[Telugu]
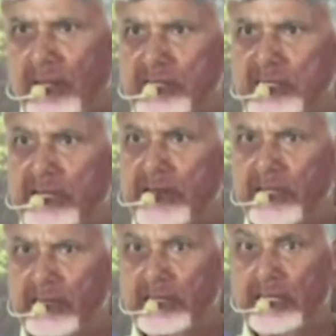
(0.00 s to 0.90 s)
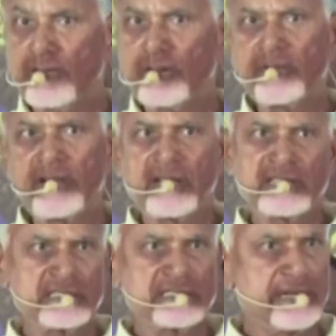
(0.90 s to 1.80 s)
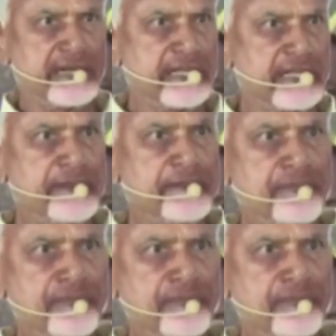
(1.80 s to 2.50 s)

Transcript: రాష్ట్రానికి తీవ్రమైన నష్టం జరిగింది